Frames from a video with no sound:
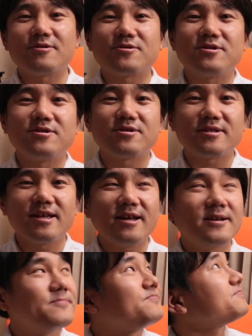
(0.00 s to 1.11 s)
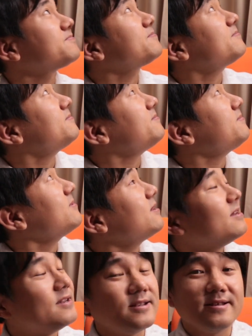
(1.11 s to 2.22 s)
たことによって
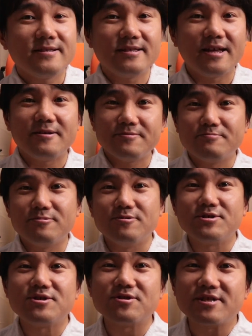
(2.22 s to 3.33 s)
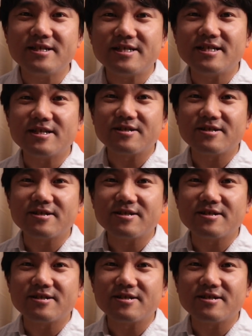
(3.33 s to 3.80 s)
ねもう後ろ気にしな